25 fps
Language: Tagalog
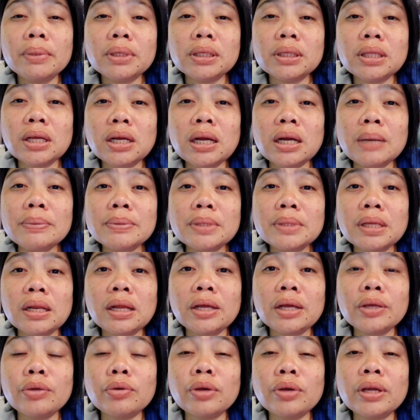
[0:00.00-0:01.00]
matatanggap
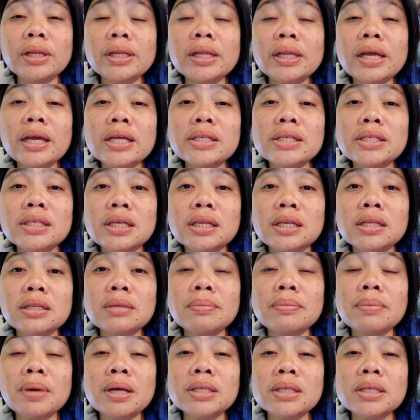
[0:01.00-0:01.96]
sila, yung indigent